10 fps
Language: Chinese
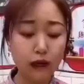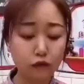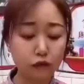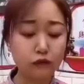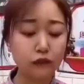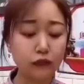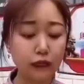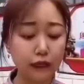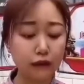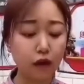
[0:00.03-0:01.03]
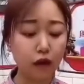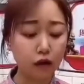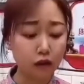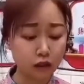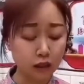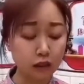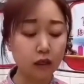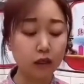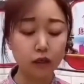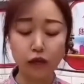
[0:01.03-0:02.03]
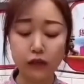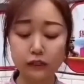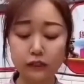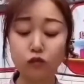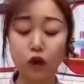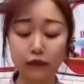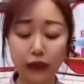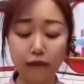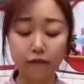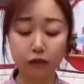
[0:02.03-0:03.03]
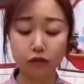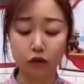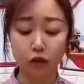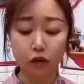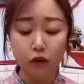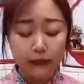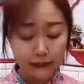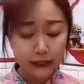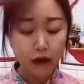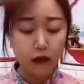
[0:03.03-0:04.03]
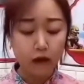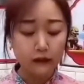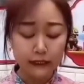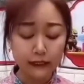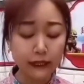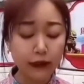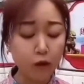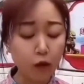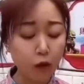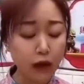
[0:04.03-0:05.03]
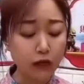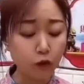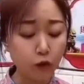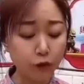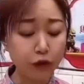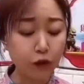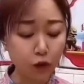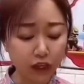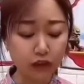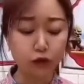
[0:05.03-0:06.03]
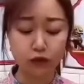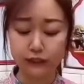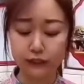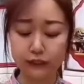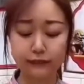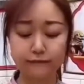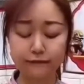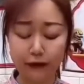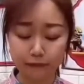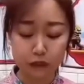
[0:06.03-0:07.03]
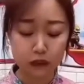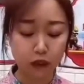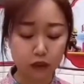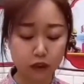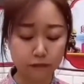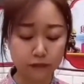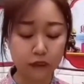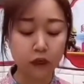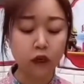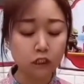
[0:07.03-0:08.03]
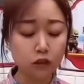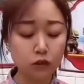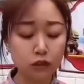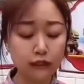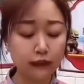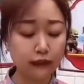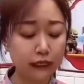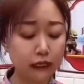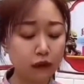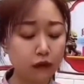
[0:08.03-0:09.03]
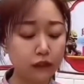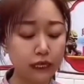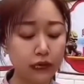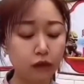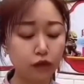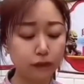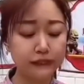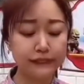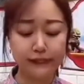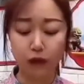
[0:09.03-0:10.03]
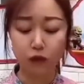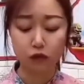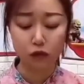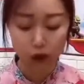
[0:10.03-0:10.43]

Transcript: 错了中纪的领导和审核人员及广大网友，大家好！今天我怀着无比愧疚的心情发布这条视频，郑重地向大家道歉，对不起，我